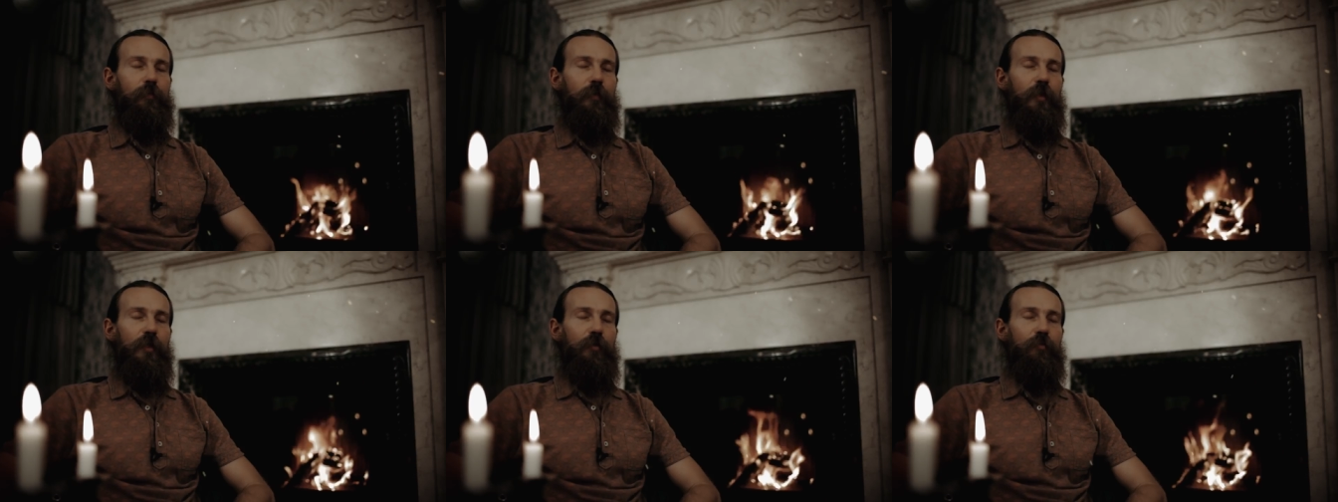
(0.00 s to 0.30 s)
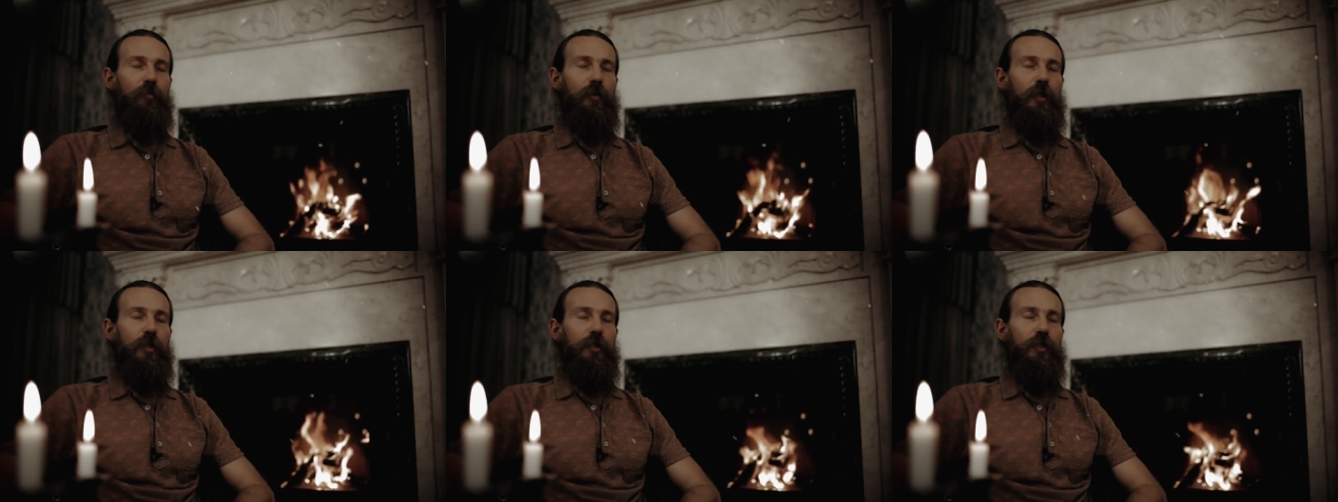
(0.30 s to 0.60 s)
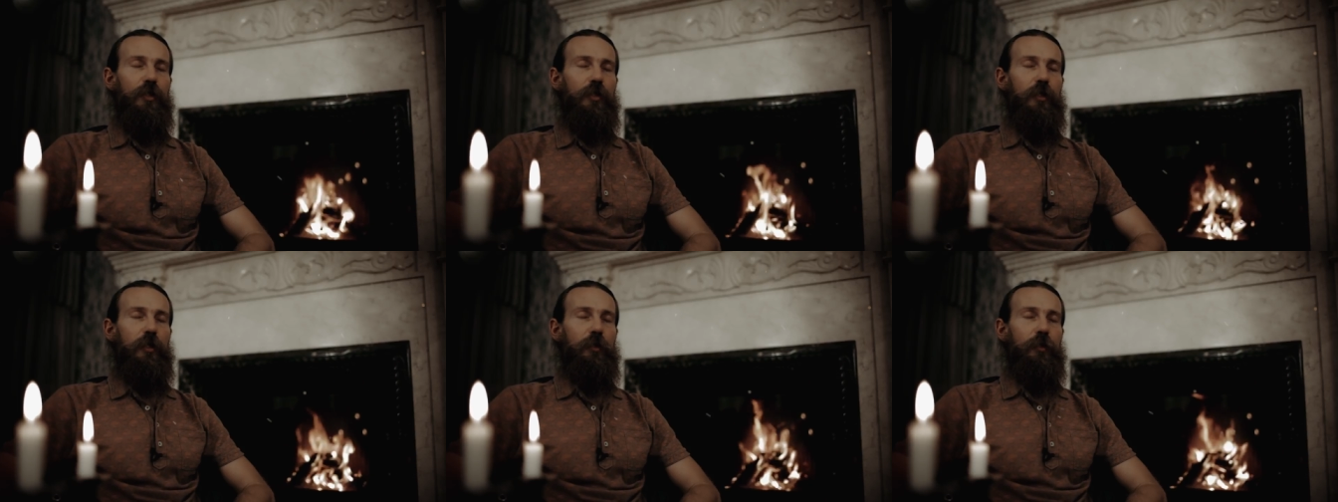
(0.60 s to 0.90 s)
из
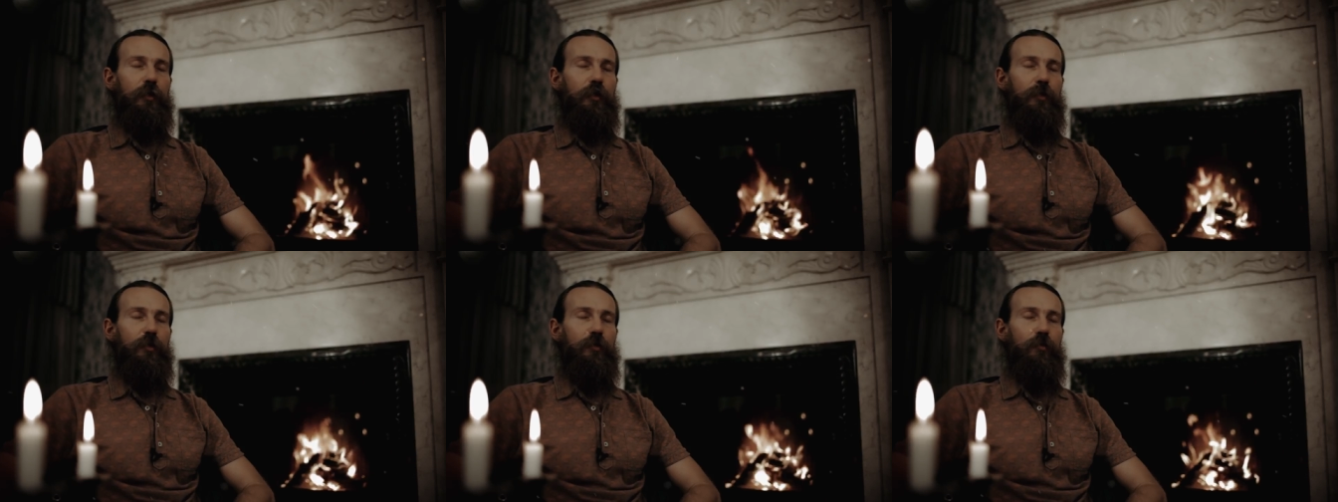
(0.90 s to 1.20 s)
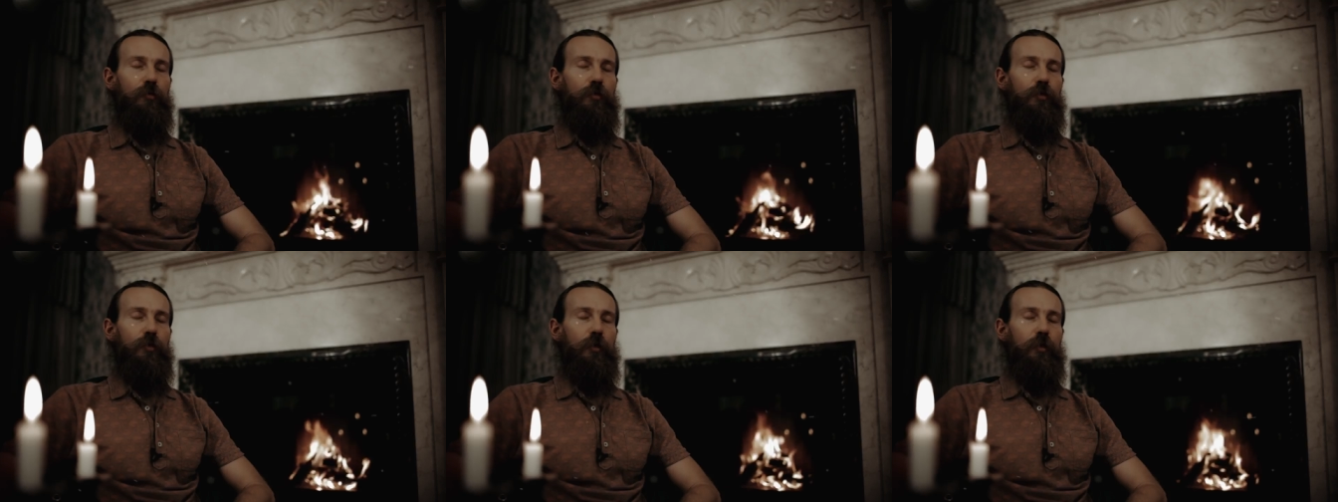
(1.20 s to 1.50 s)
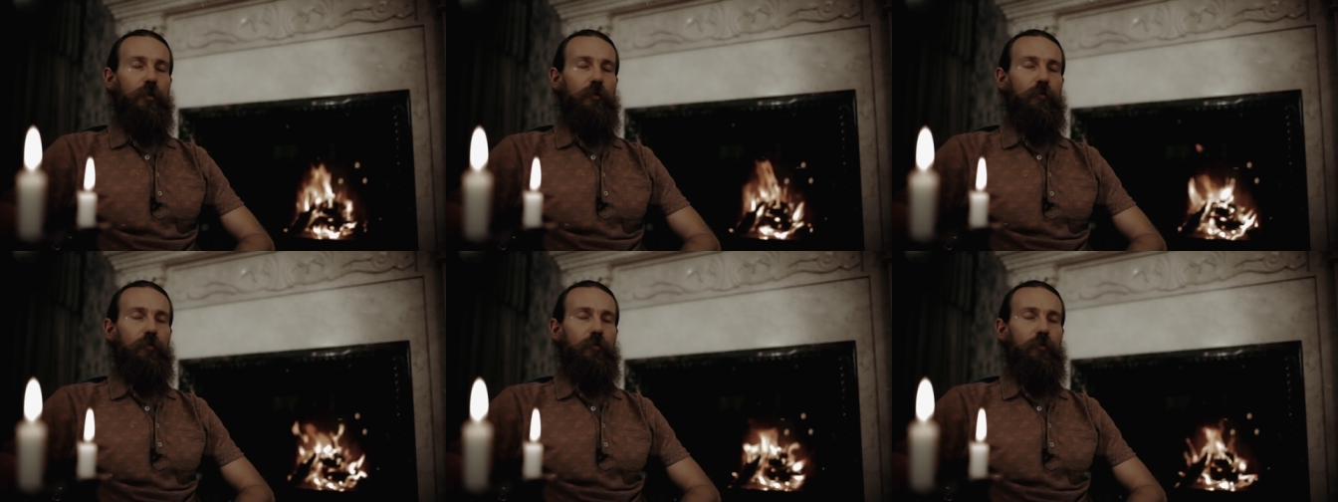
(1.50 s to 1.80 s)
многочисленных
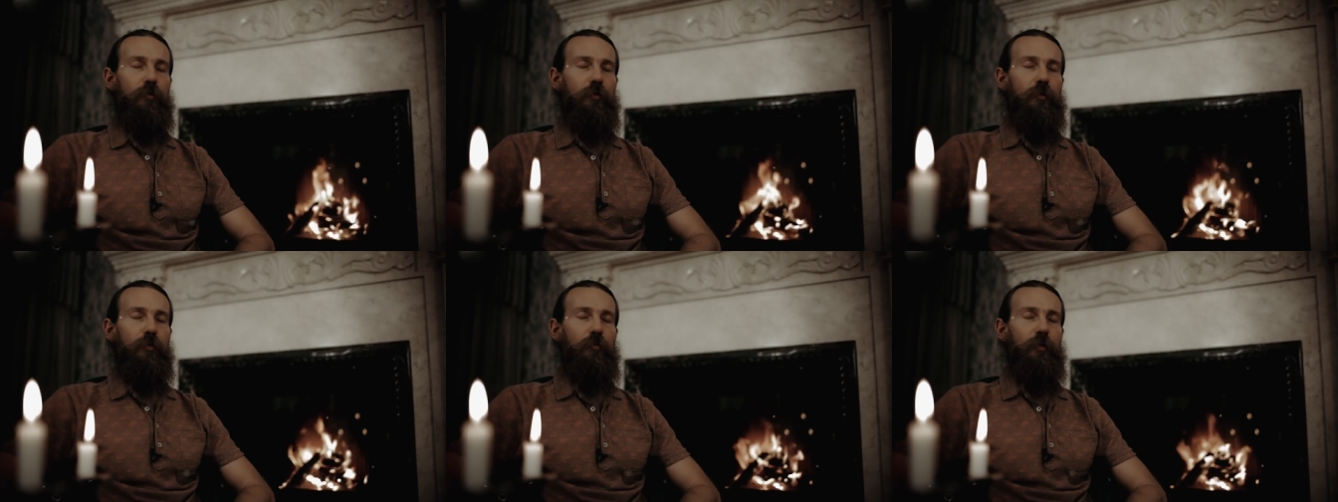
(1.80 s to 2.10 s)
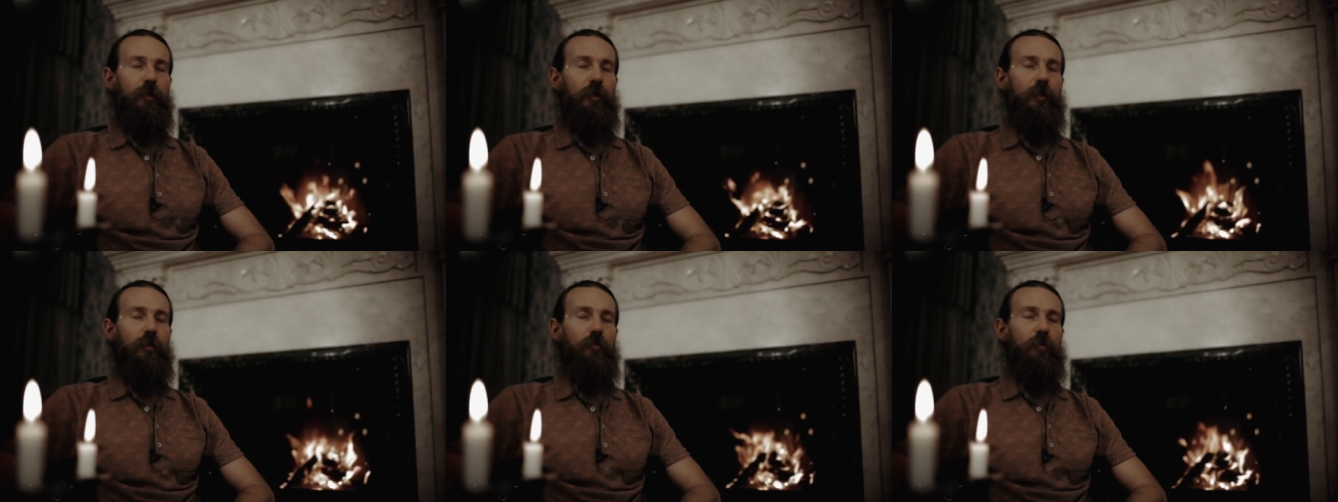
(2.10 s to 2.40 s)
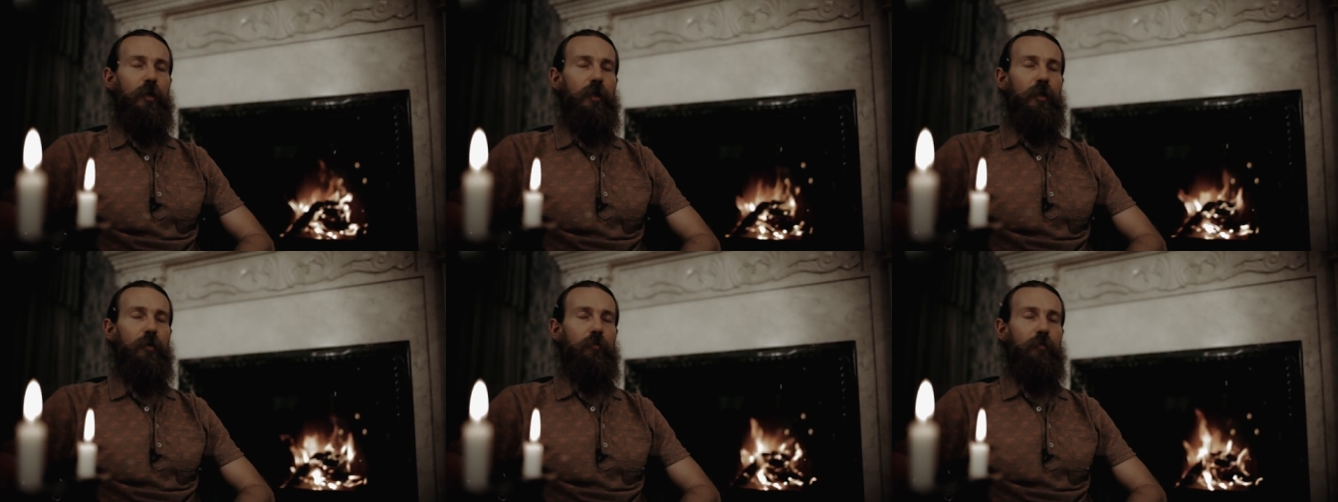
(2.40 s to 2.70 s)
источников, и мы
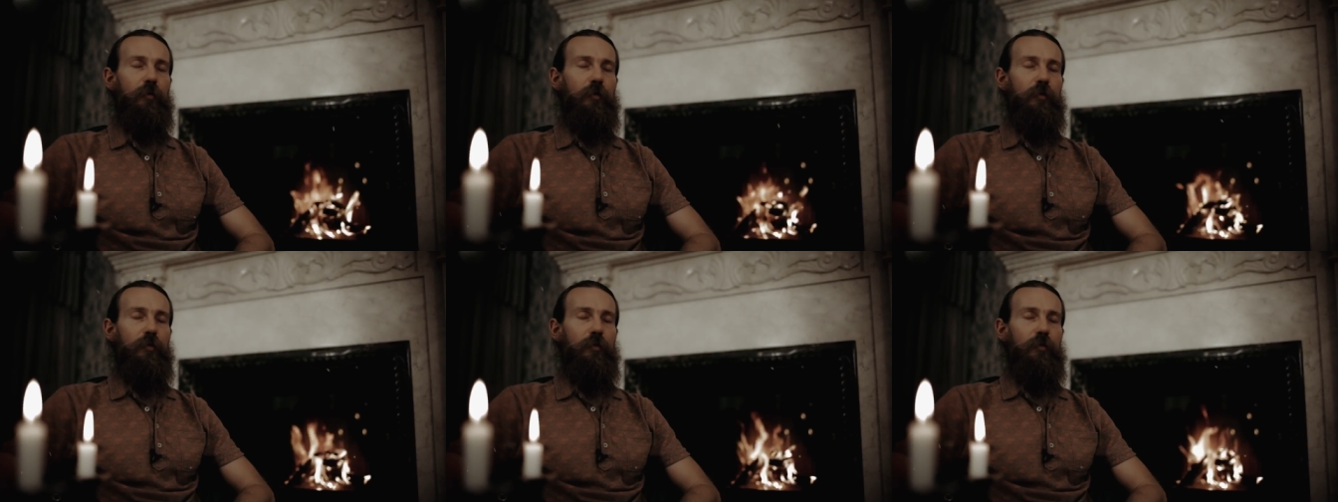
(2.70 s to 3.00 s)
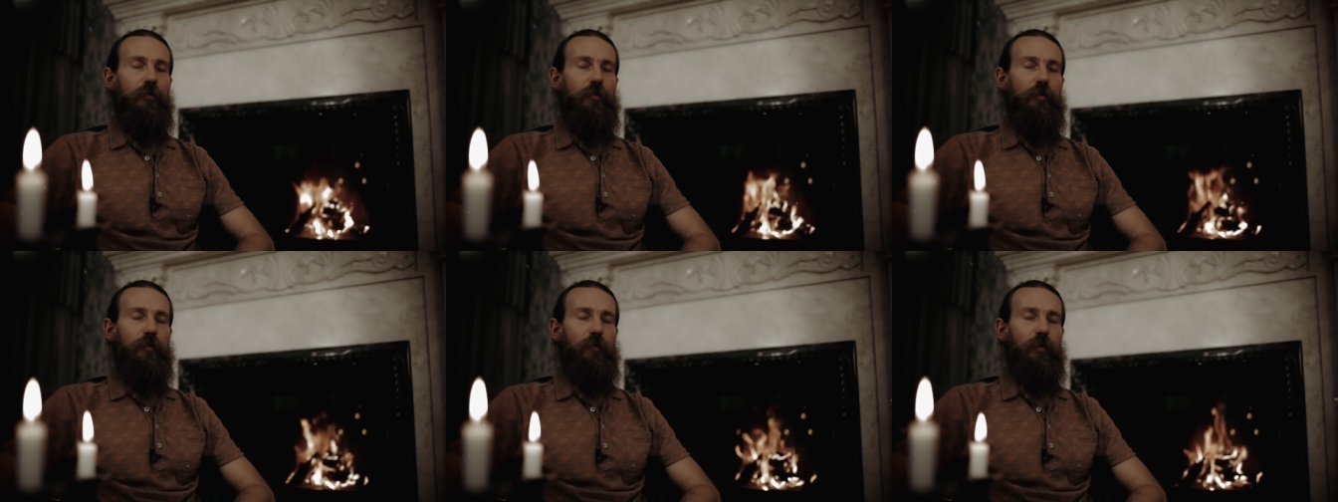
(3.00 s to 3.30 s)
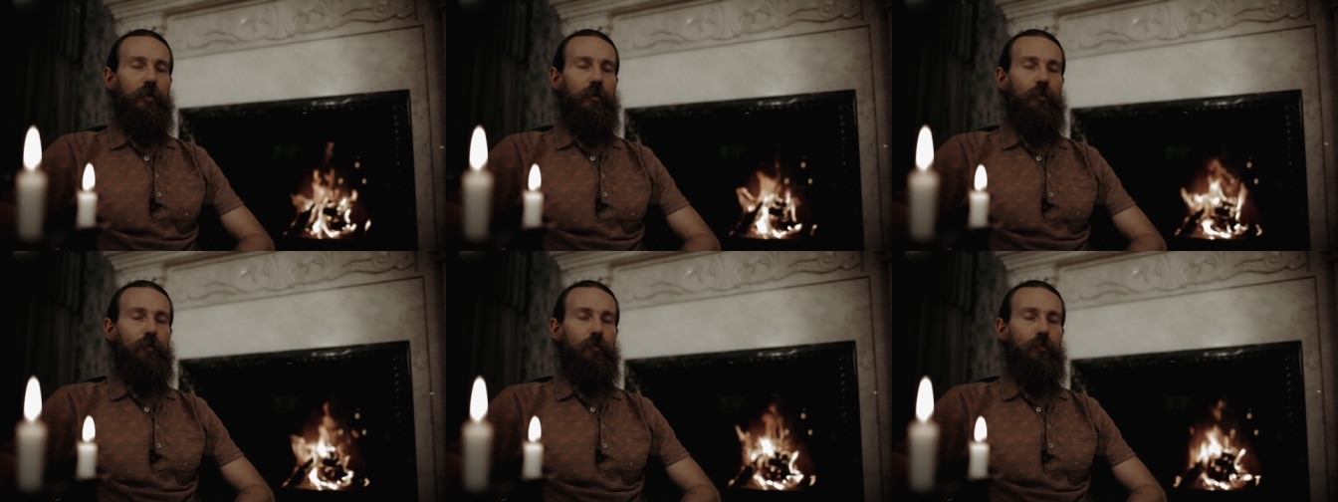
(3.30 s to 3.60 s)
одобряем
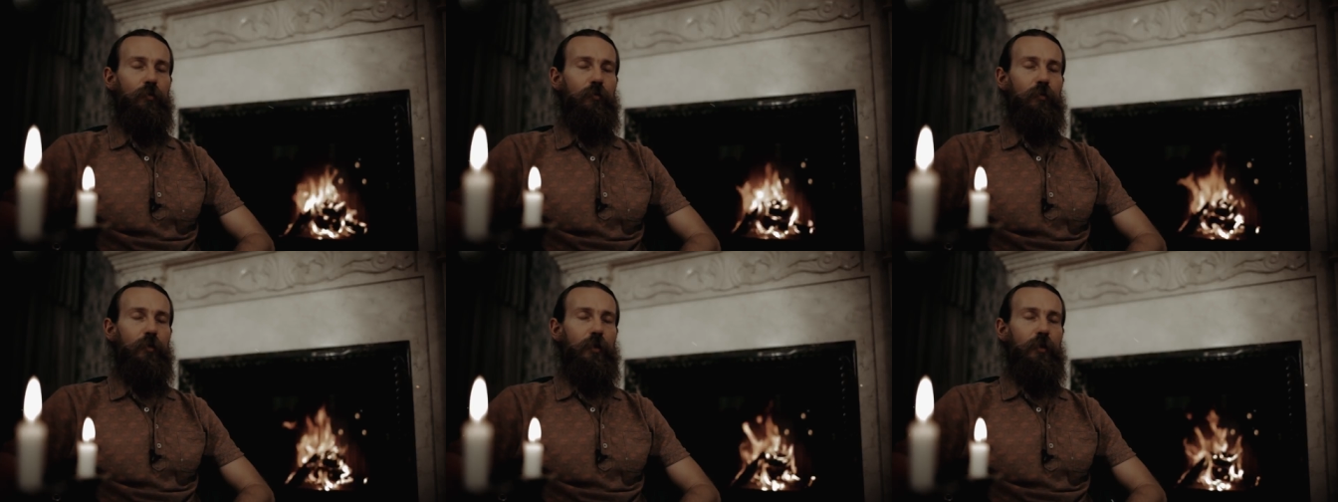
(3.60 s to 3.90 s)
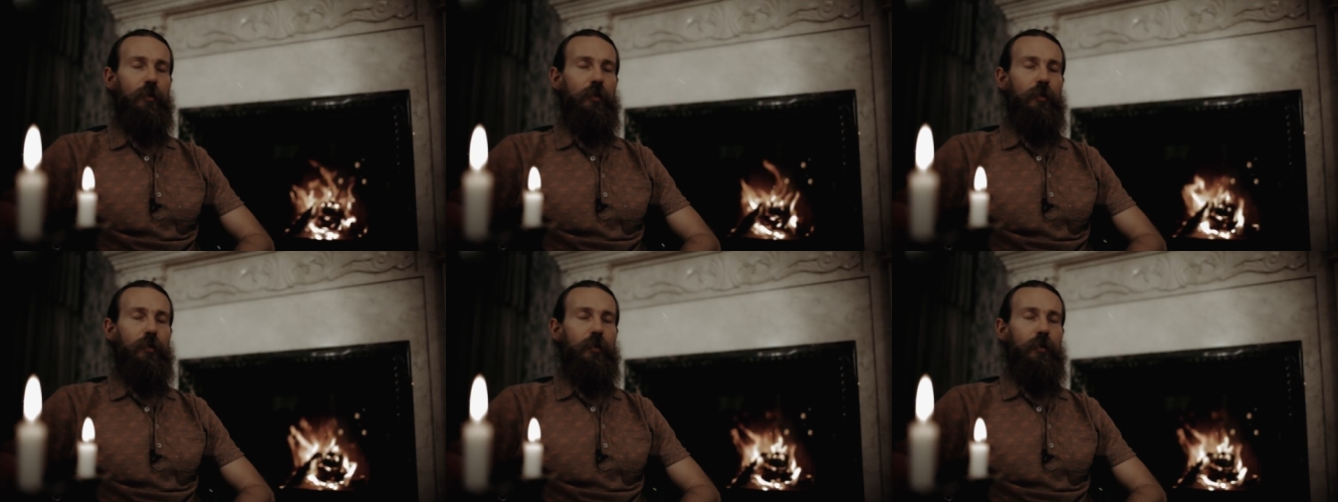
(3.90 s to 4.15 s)
свое новое